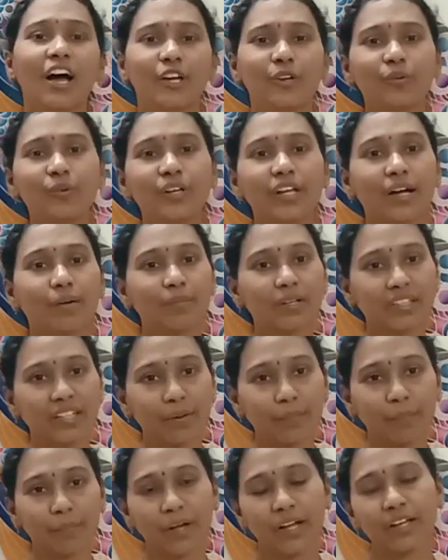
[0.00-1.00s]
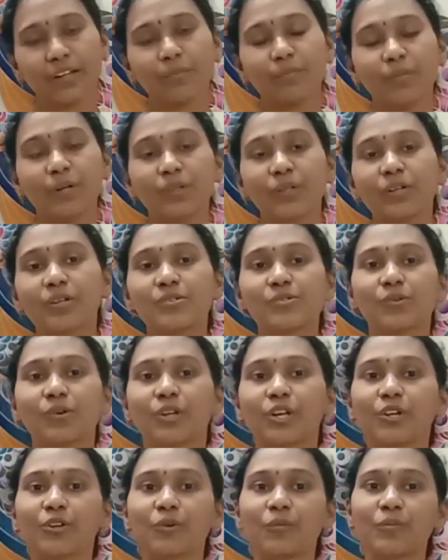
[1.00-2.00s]
ஐயோ நாம் தப்பான பதிலை
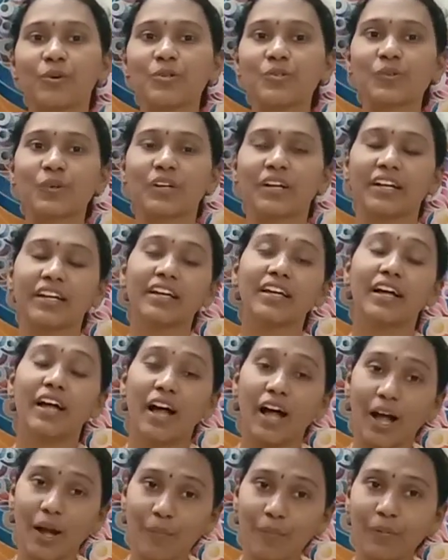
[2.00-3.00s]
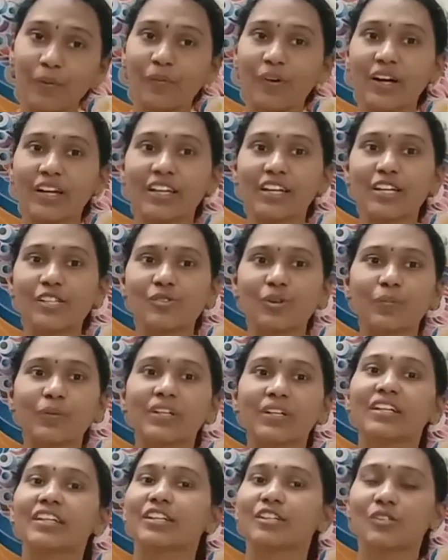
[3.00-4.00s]
சொல்லிட்டோமோன்னு சொல்லிட்டேன் அப்போ வாரியார்
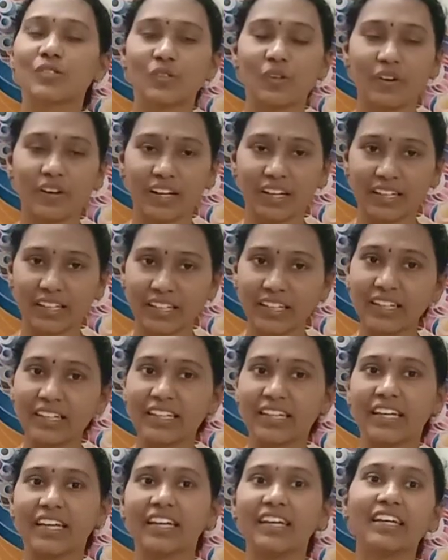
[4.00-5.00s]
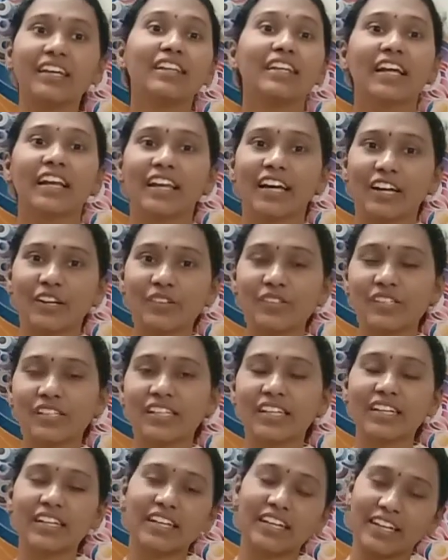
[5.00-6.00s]
சுவாமிகள் என்ன சொல்கிறாங்க ஏன் எல்லாரும்
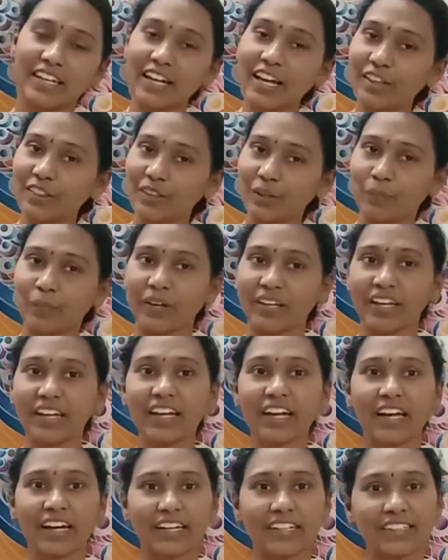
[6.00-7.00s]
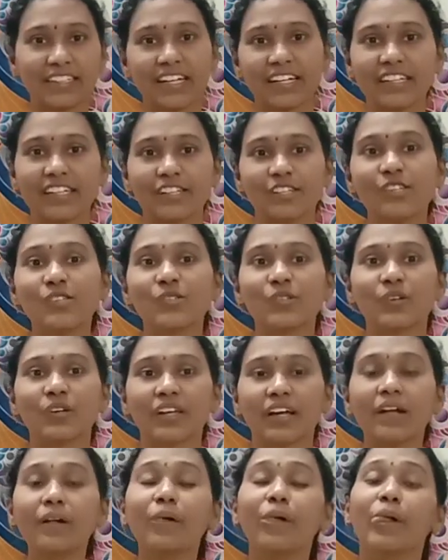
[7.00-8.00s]
சிரிக்கிறீங்க அந்த பையன் கரெக்டாக தானே
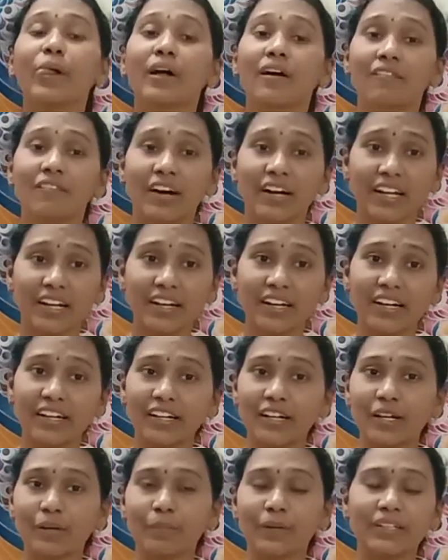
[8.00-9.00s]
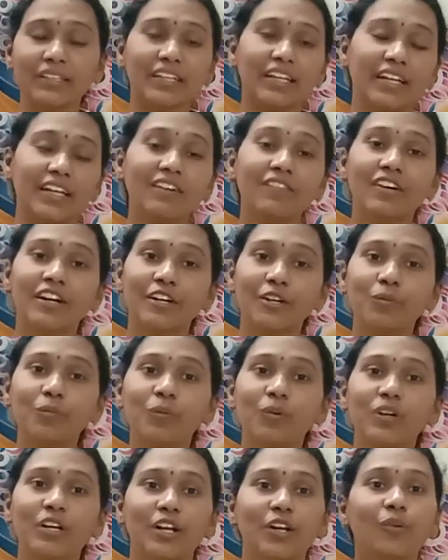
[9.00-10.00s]
சொன்னால் வடநாட்டில் பார்த்தீங்கன்னா
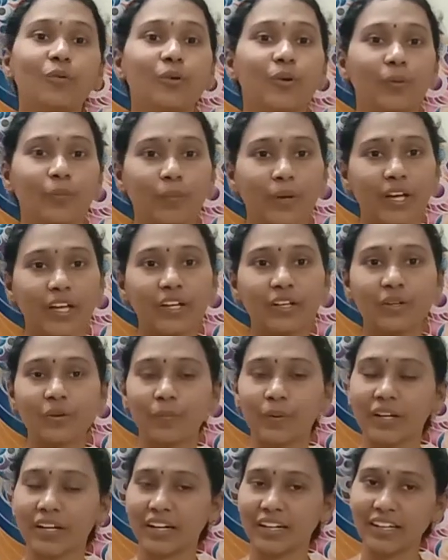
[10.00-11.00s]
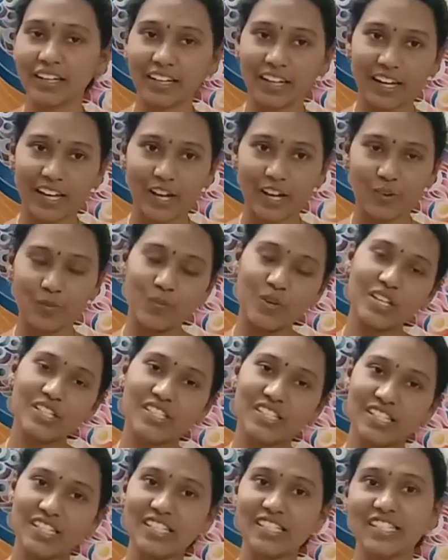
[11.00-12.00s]
வடமொழியில் ஒரு பேருக்கு பின்னாடி எல்லாருமே
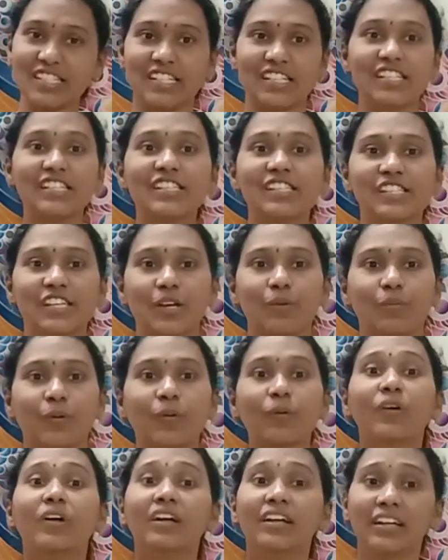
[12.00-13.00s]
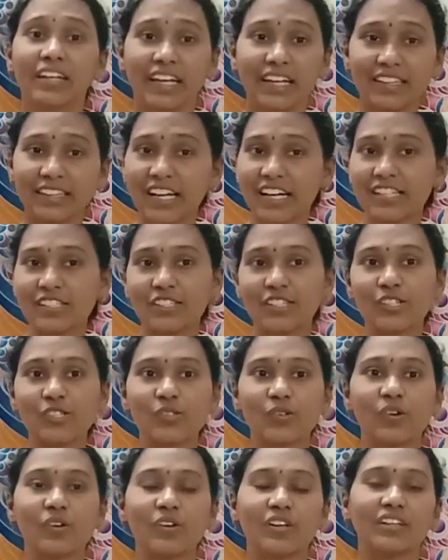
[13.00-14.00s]
ஜி ஜின்னு சேர்ப்போம்
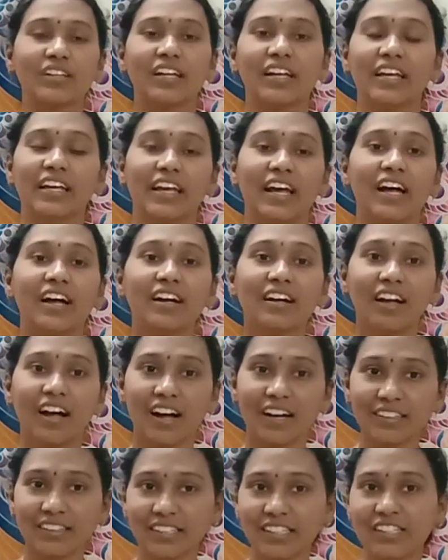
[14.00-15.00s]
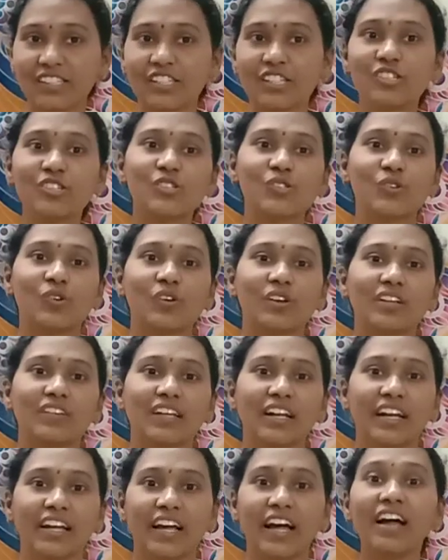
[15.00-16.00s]
நேதாஜின்னு சொல்கிறது இல்லையா காந்திஜின்னு
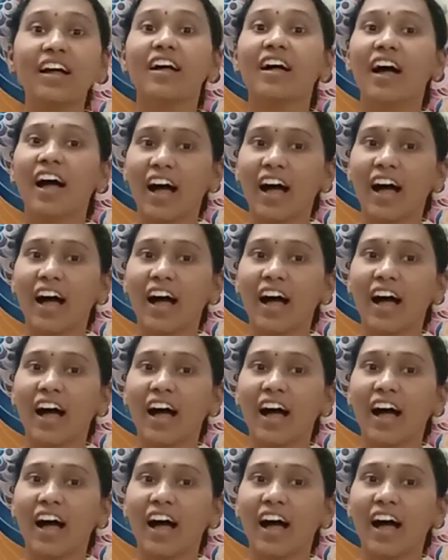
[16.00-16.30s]
சொல்கிறது இல்லையா